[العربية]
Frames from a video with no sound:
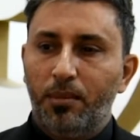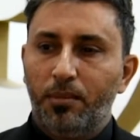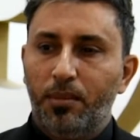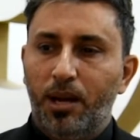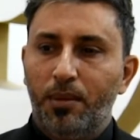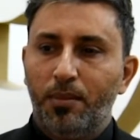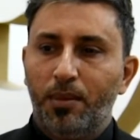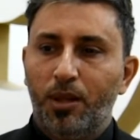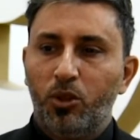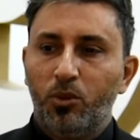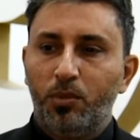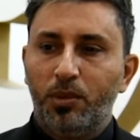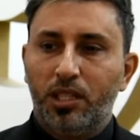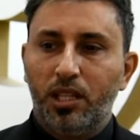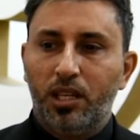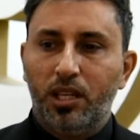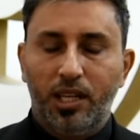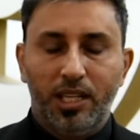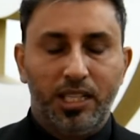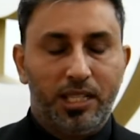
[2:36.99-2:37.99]
مع منظومة
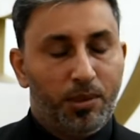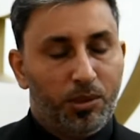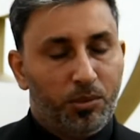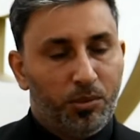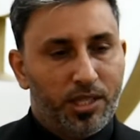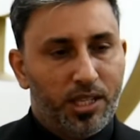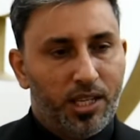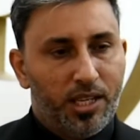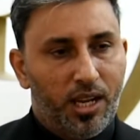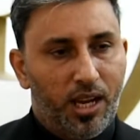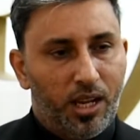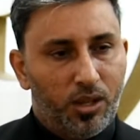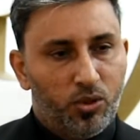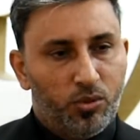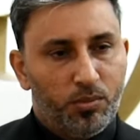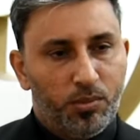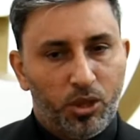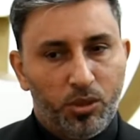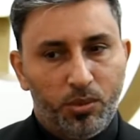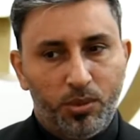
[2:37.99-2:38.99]
الحسابات المزنية
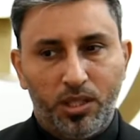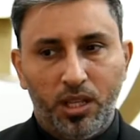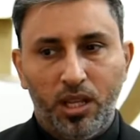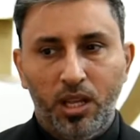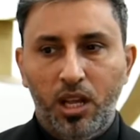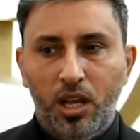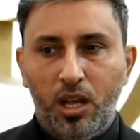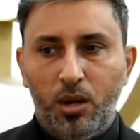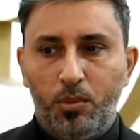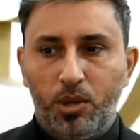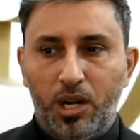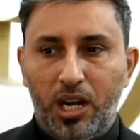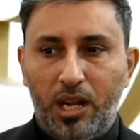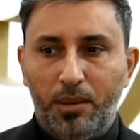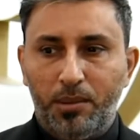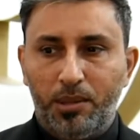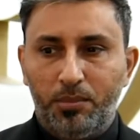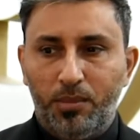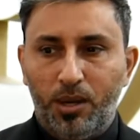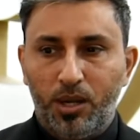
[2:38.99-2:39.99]
حيكون منظومة
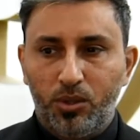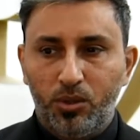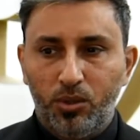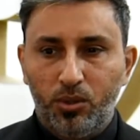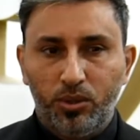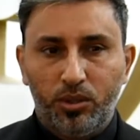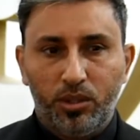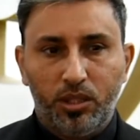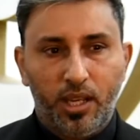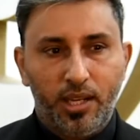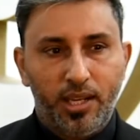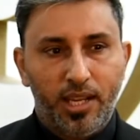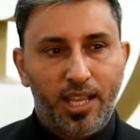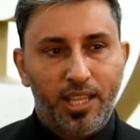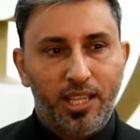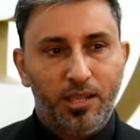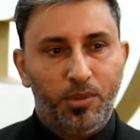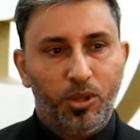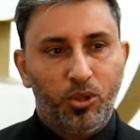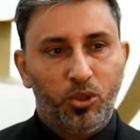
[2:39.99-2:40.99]
مراقبة المخزون تعني
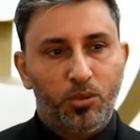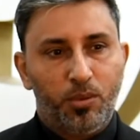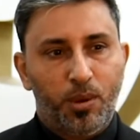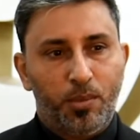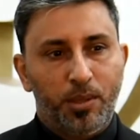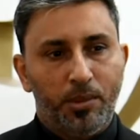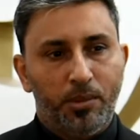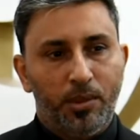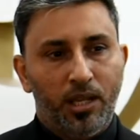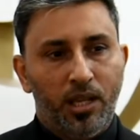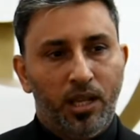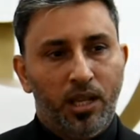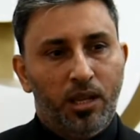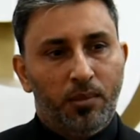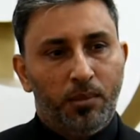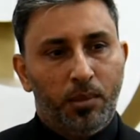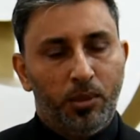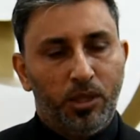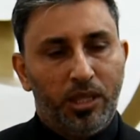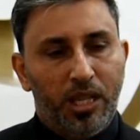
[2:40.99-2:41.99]
هذه المنظومة
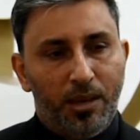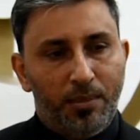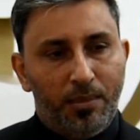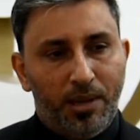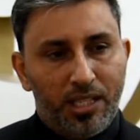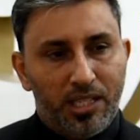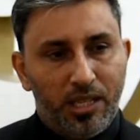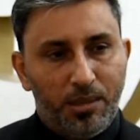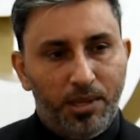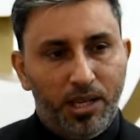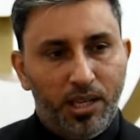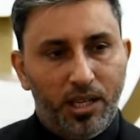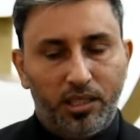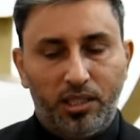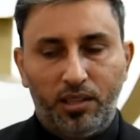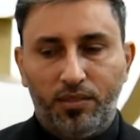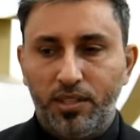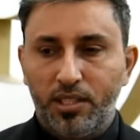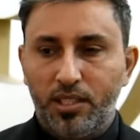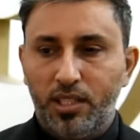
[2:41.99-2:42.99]
بمتابعة جميع
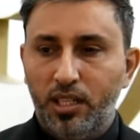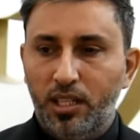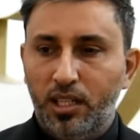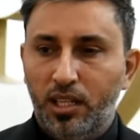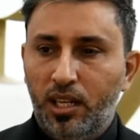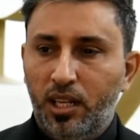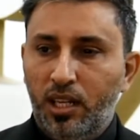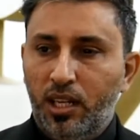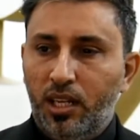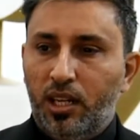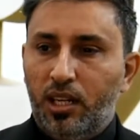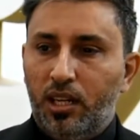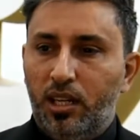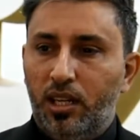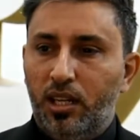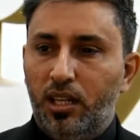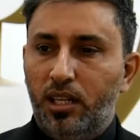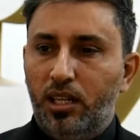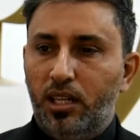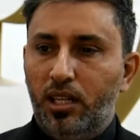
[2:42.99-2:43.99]
التفاصيل
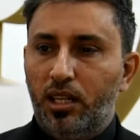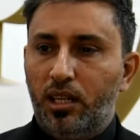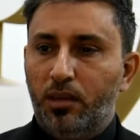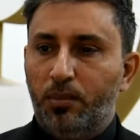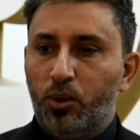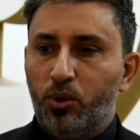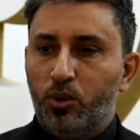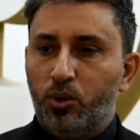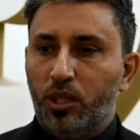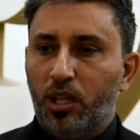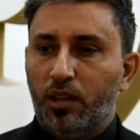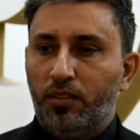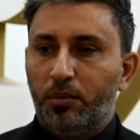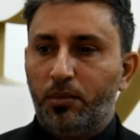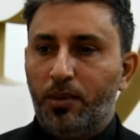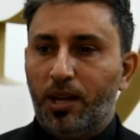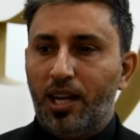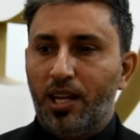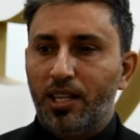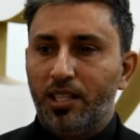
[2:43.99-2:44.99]
اللي موجودة في
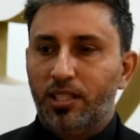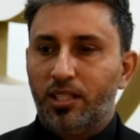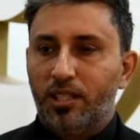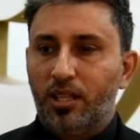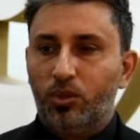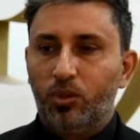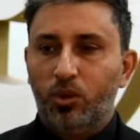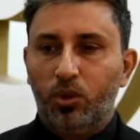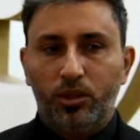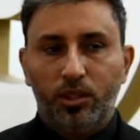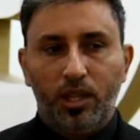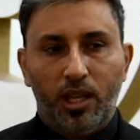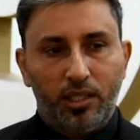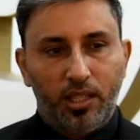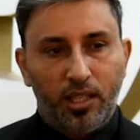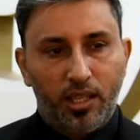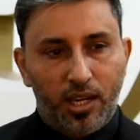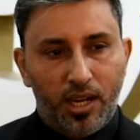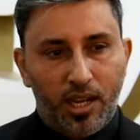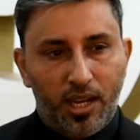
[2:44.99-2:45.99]
مخازن الصندوق
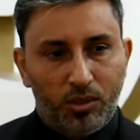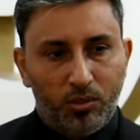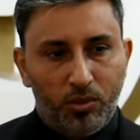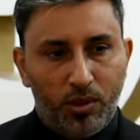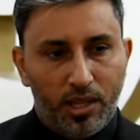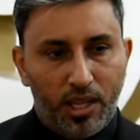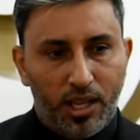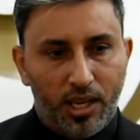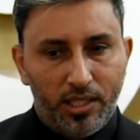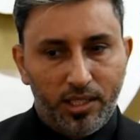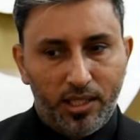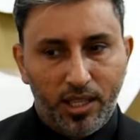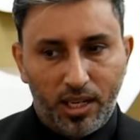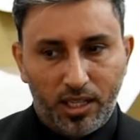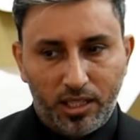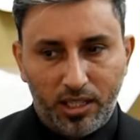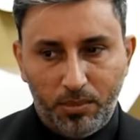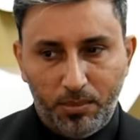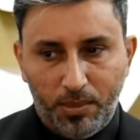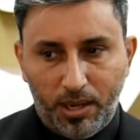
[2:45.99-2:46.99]
تعطي قراءات واضحة
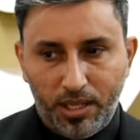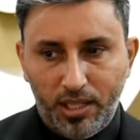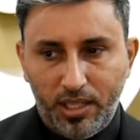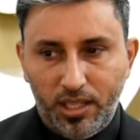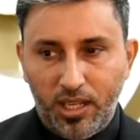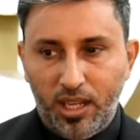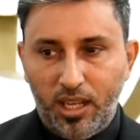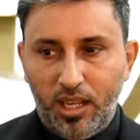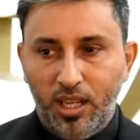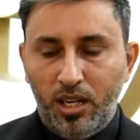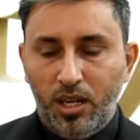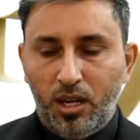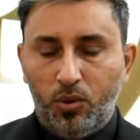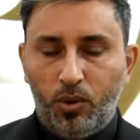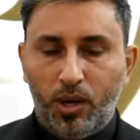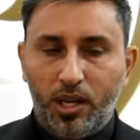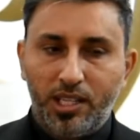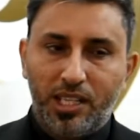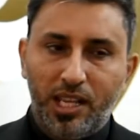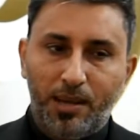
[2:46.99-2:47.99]
للإدارات المعنية
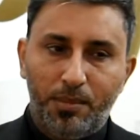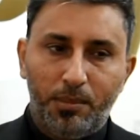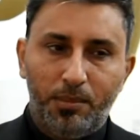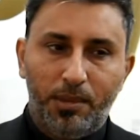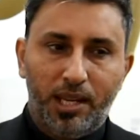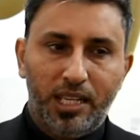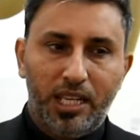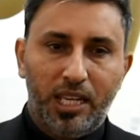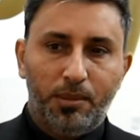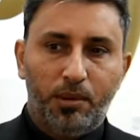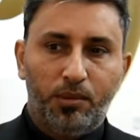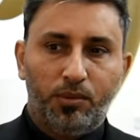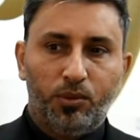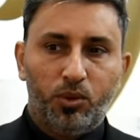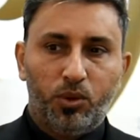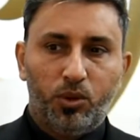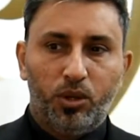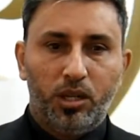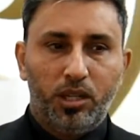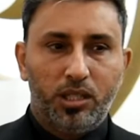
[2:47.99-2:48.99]
وأقسام المعنية
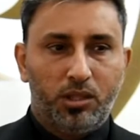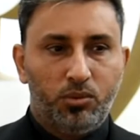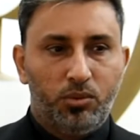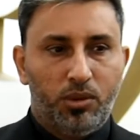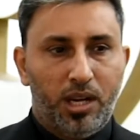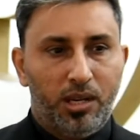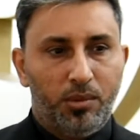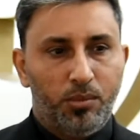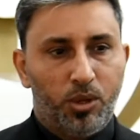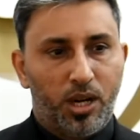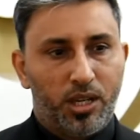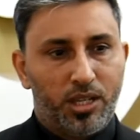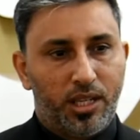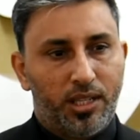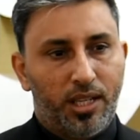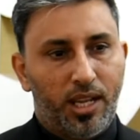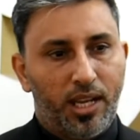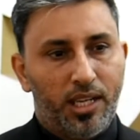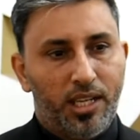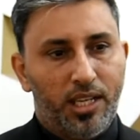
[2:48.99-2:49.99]
بالفروع سواء المراجعة
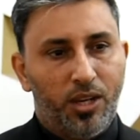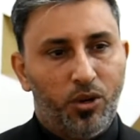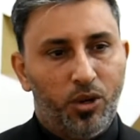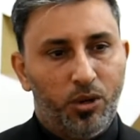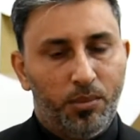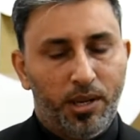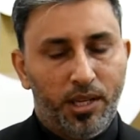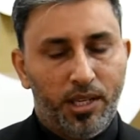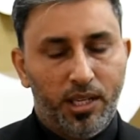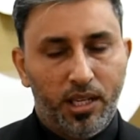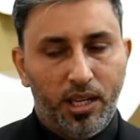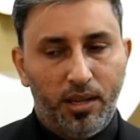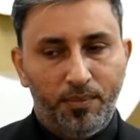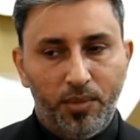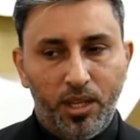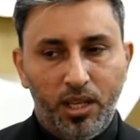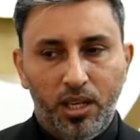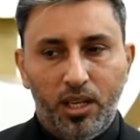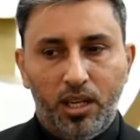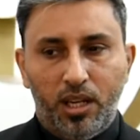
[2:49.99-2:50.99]
الداخلية والمالية
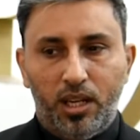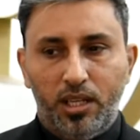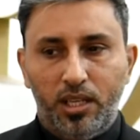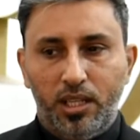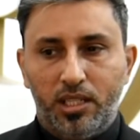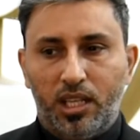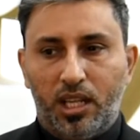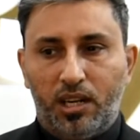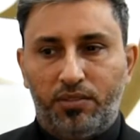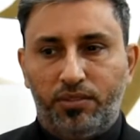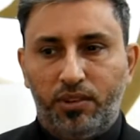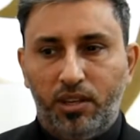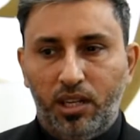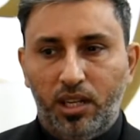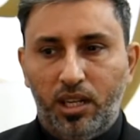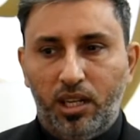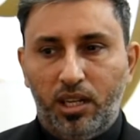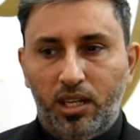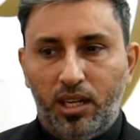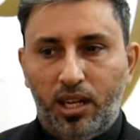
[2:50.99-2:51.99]
لصرف
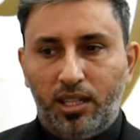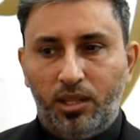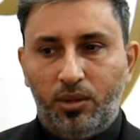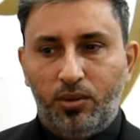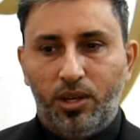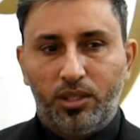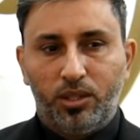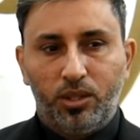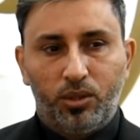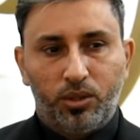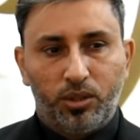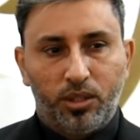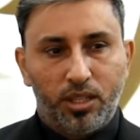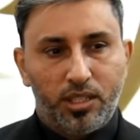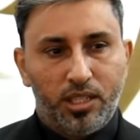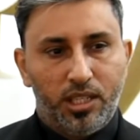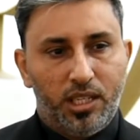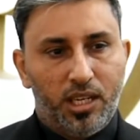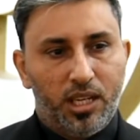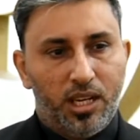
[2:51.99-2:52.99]
الأدوات
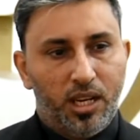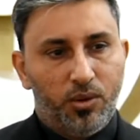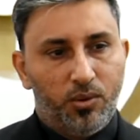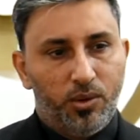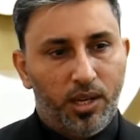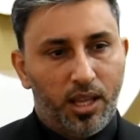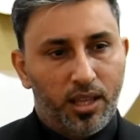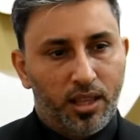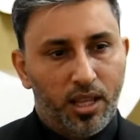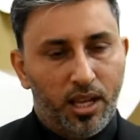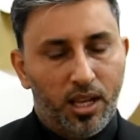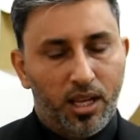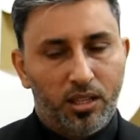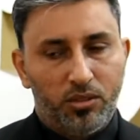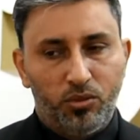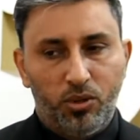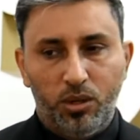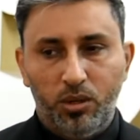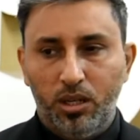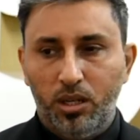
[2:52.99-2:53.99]
القرطاسية
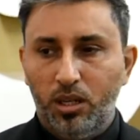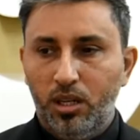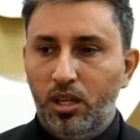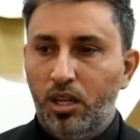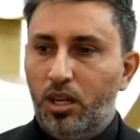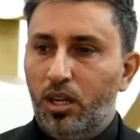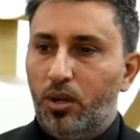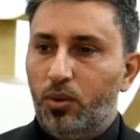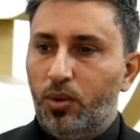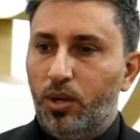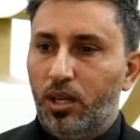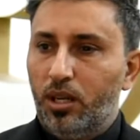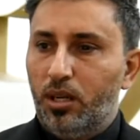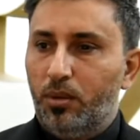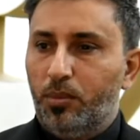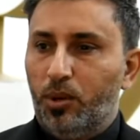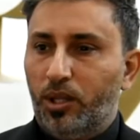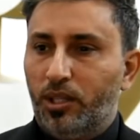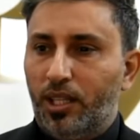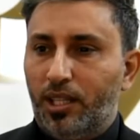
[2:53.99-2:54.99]
والأثاث
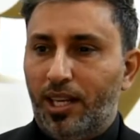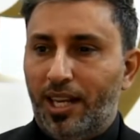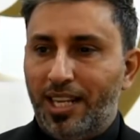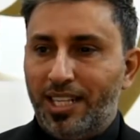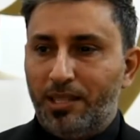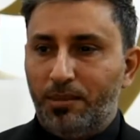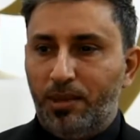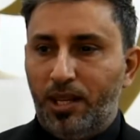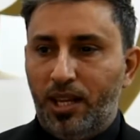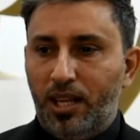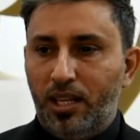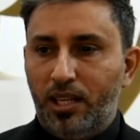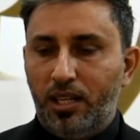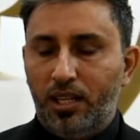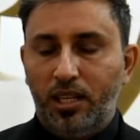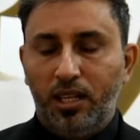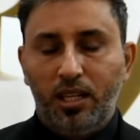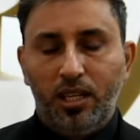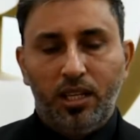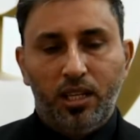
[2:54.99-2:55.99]
والمعدات الحاسب
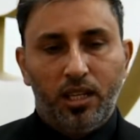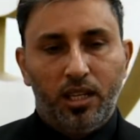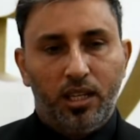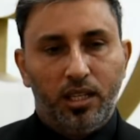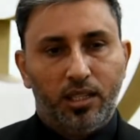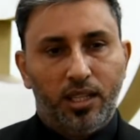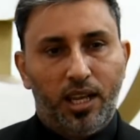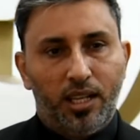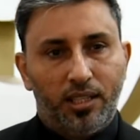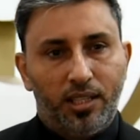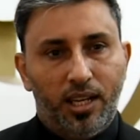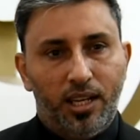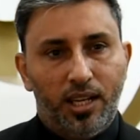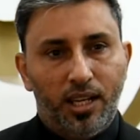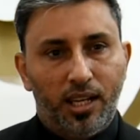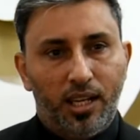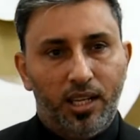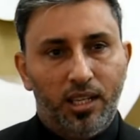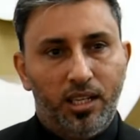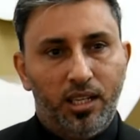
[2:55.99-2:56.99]
الآلي تعطي على
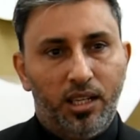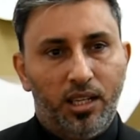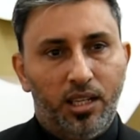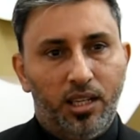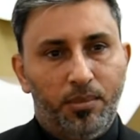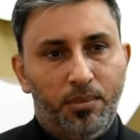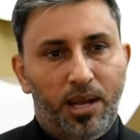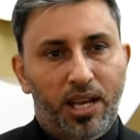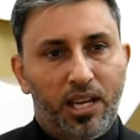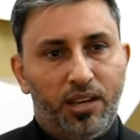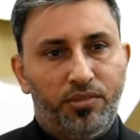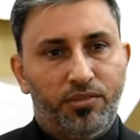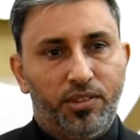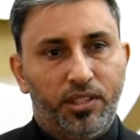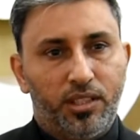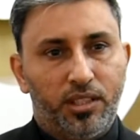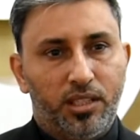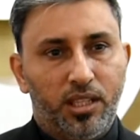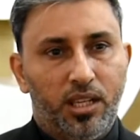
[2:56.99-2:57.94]
الأقل آه، معرفة